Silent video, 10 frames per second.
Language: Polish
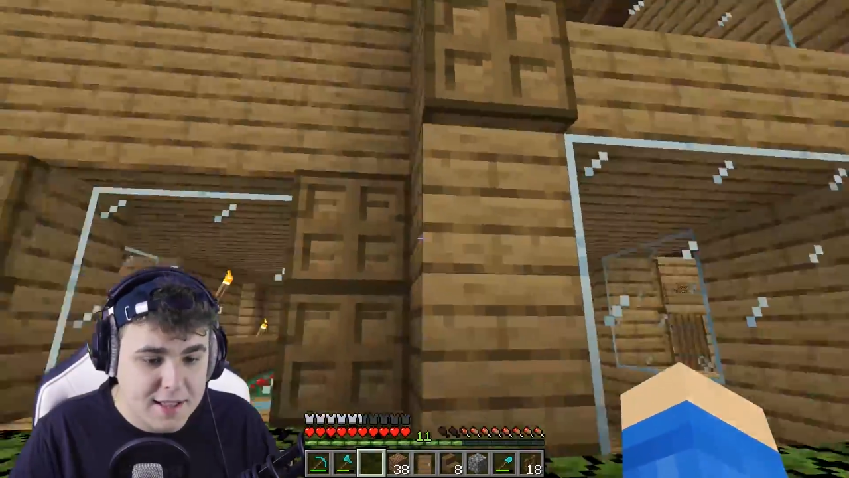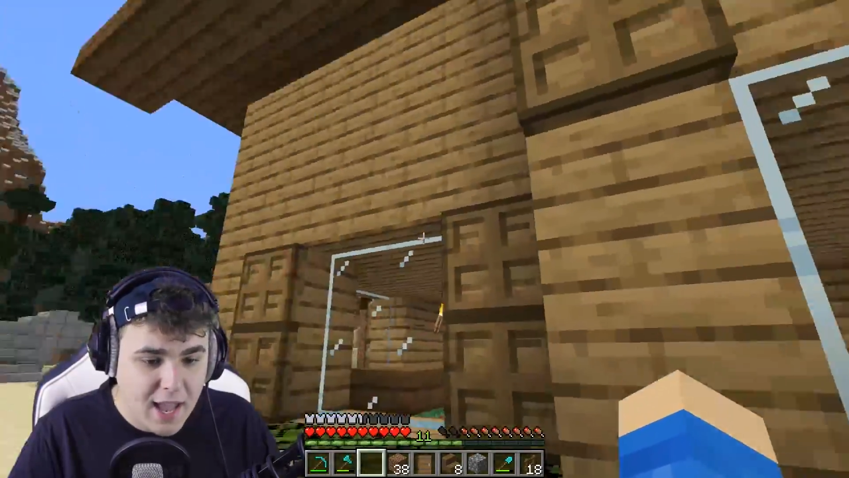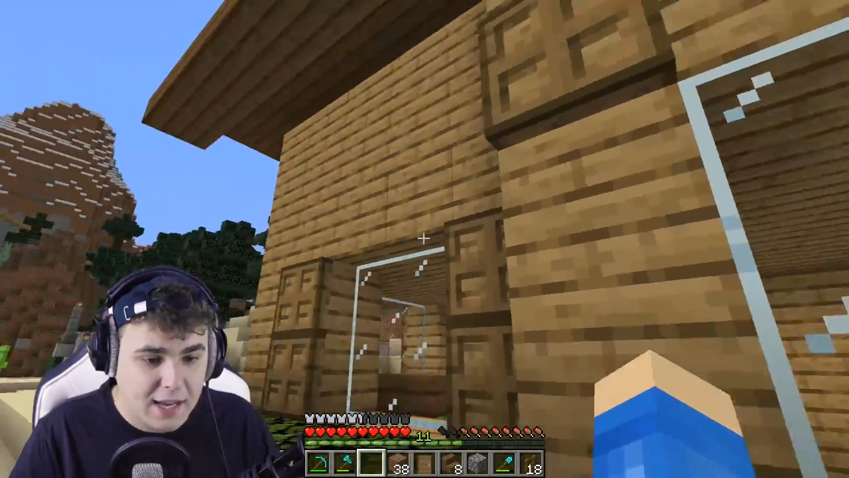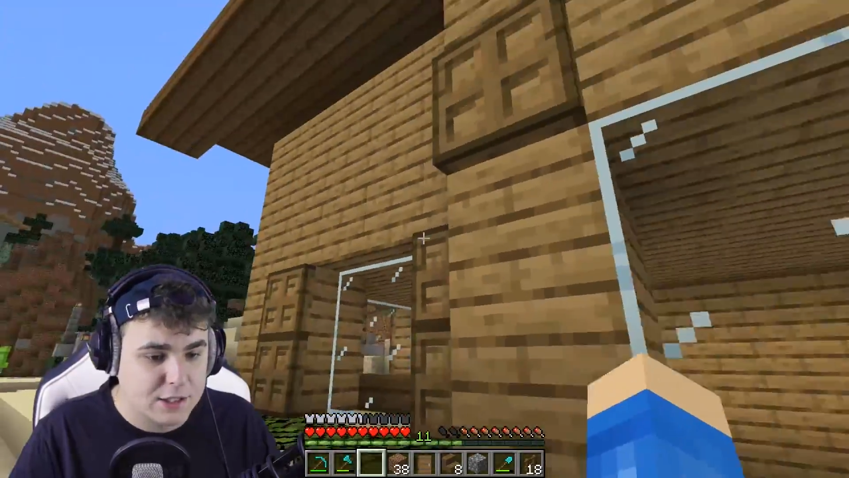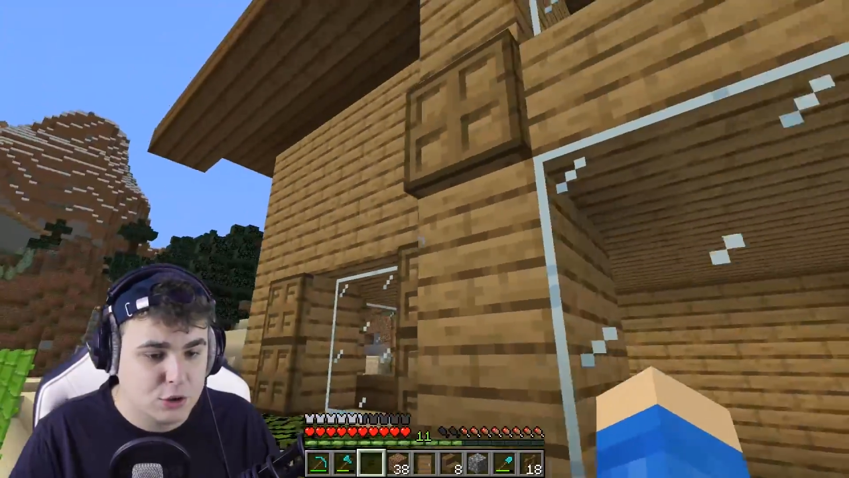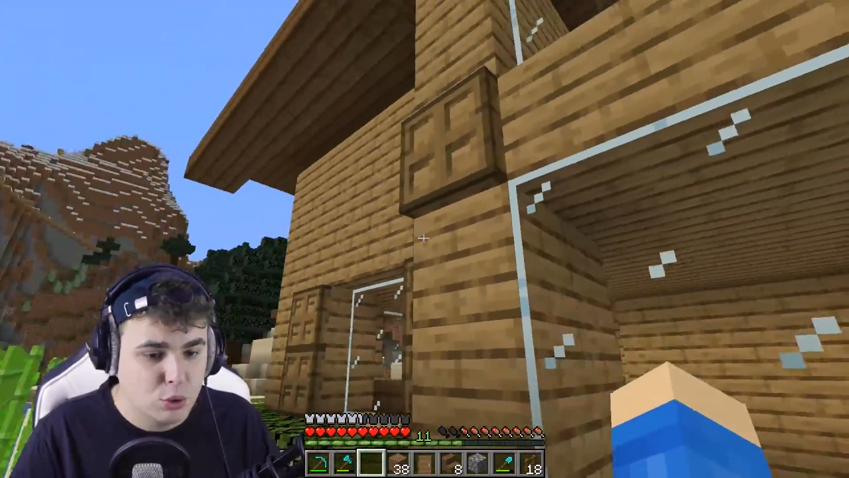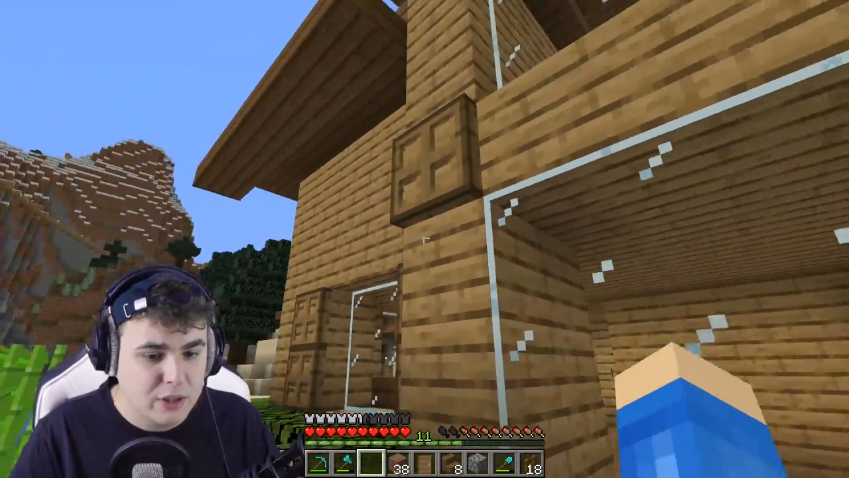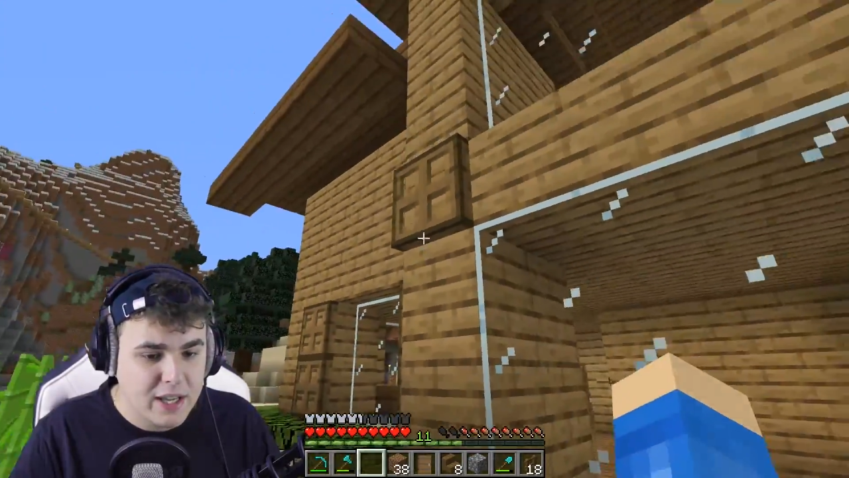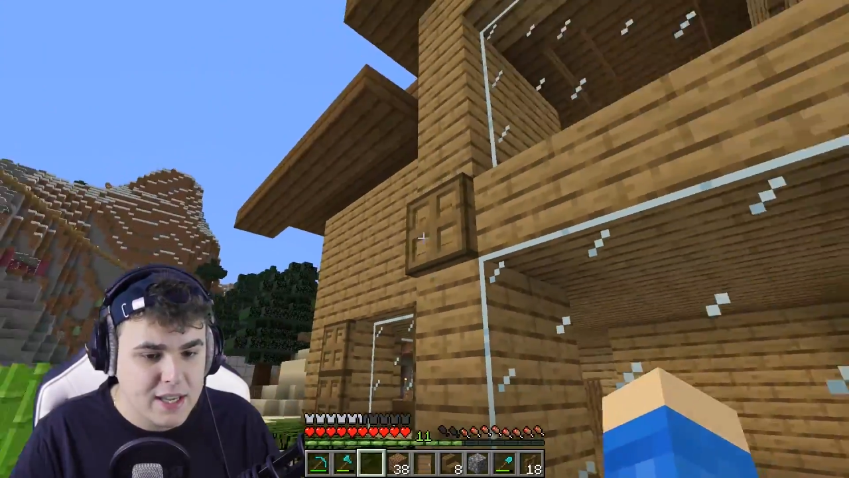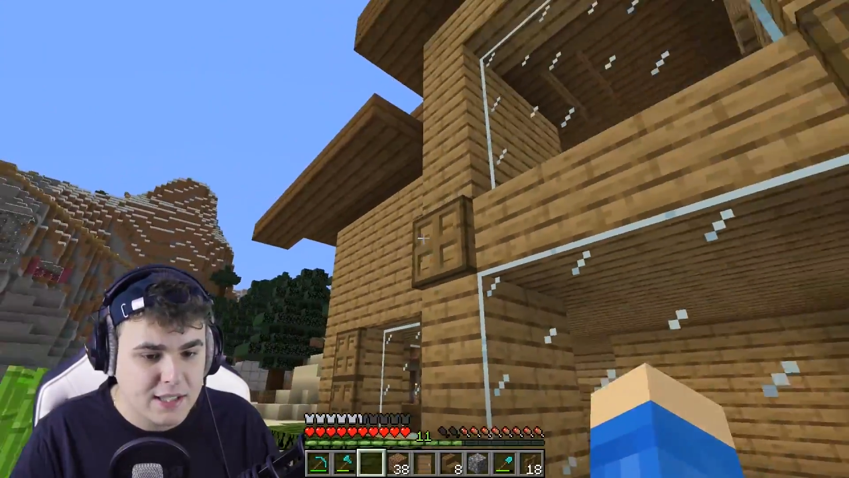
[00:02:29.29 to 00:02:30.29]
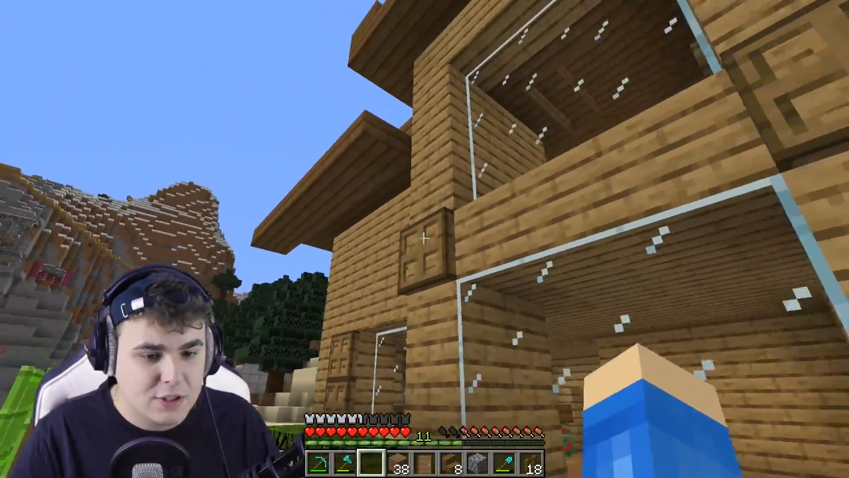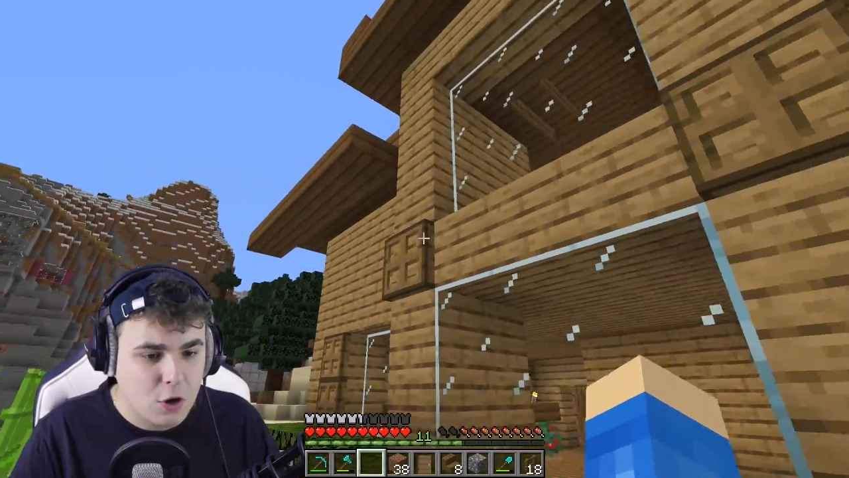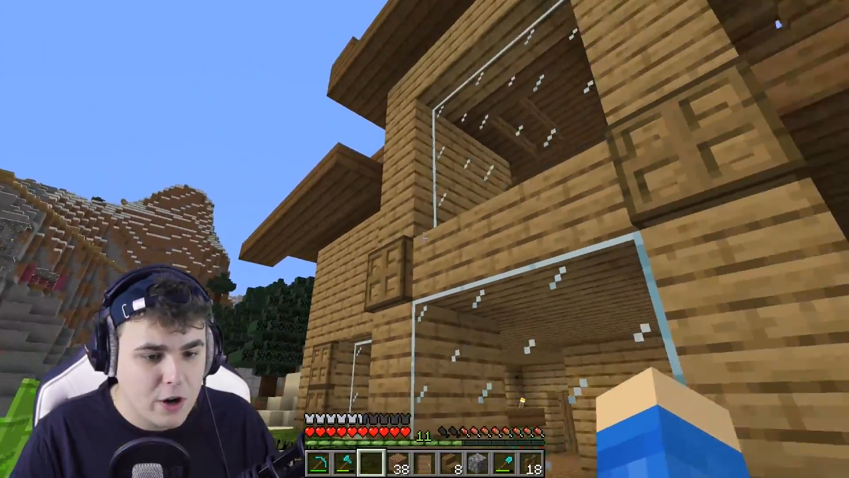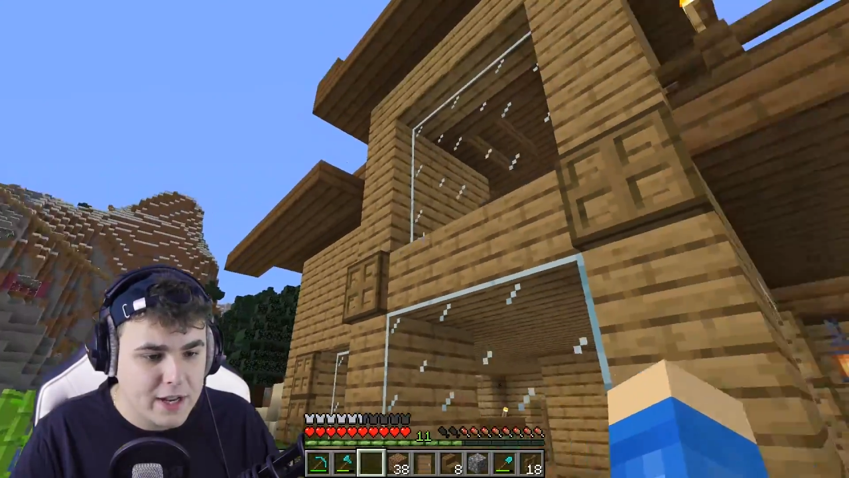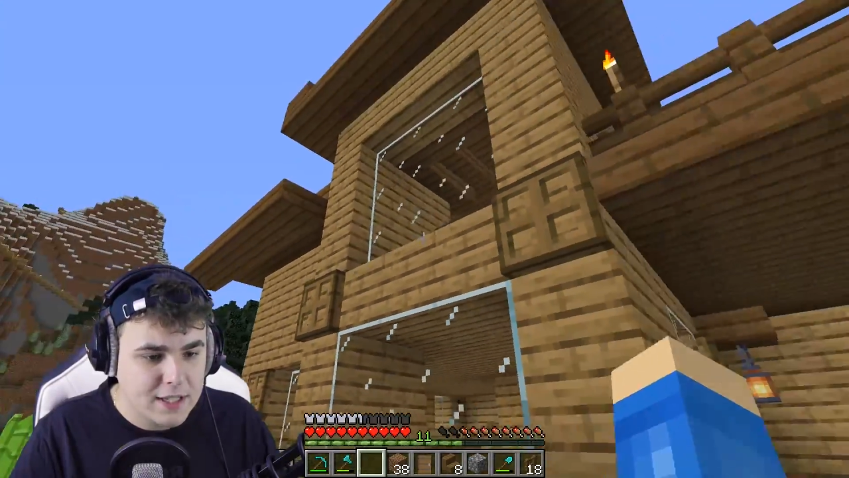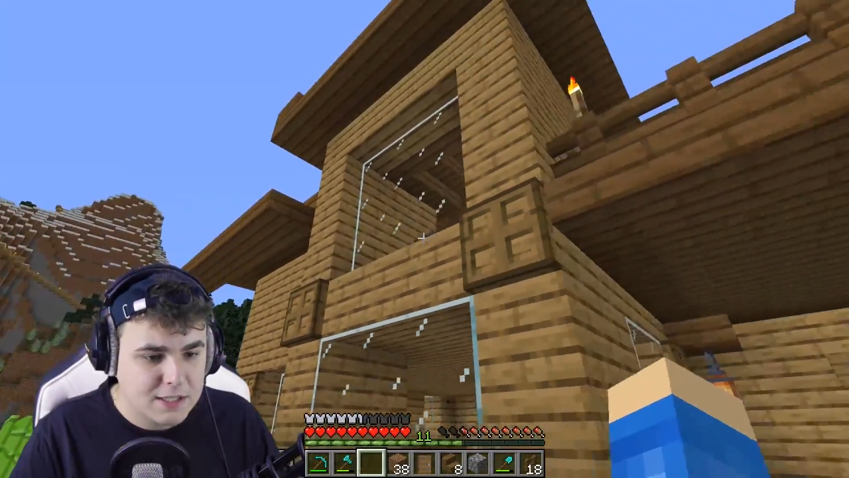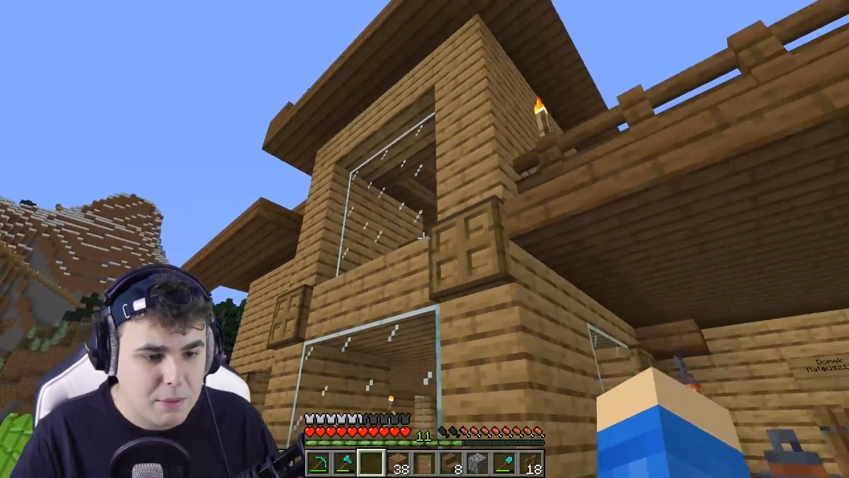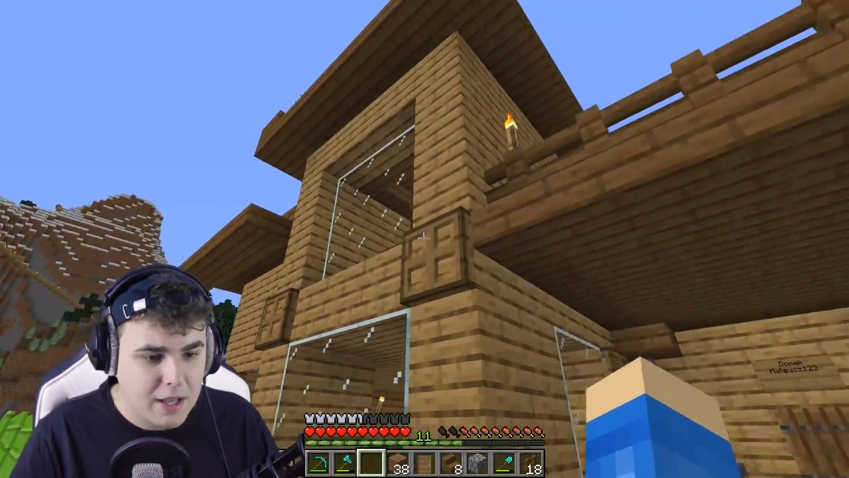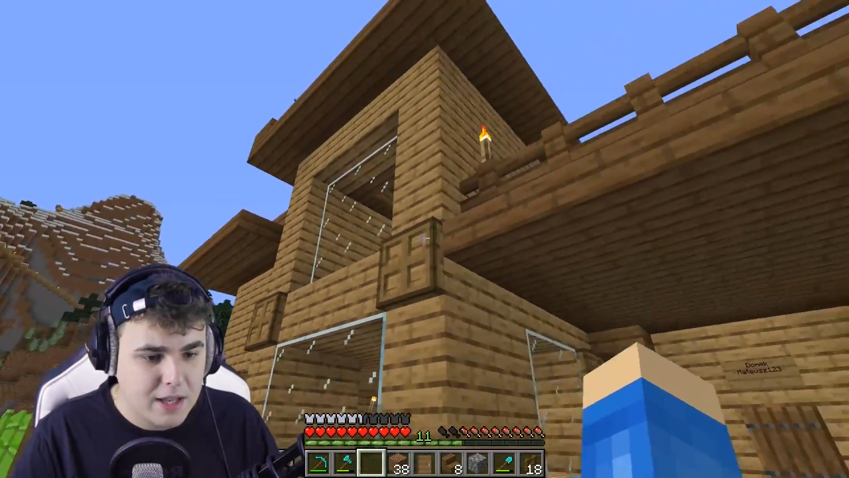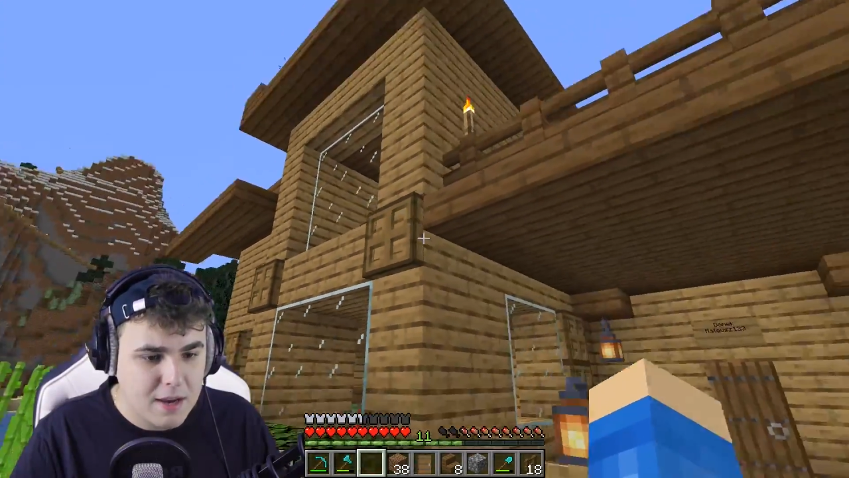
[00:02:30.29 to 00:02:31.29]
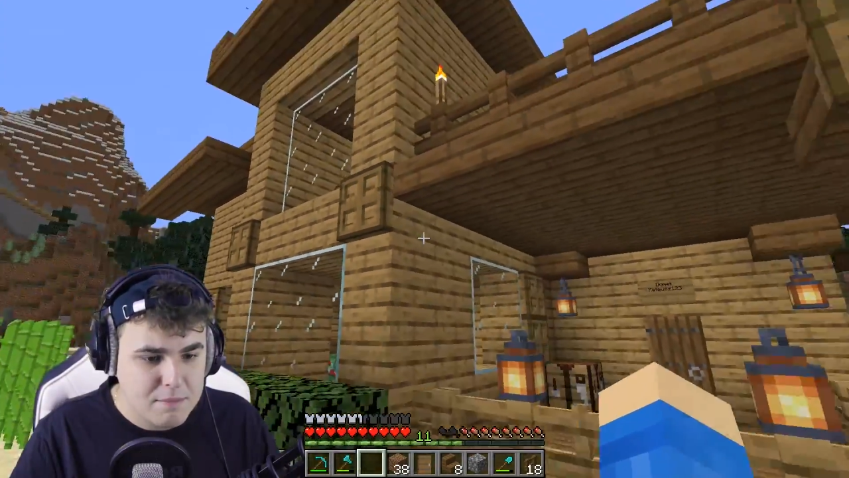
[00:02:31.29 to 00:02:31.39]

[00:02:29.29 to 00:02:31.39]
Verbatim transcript: Tak, tutaj jest jest kolejna zmiana,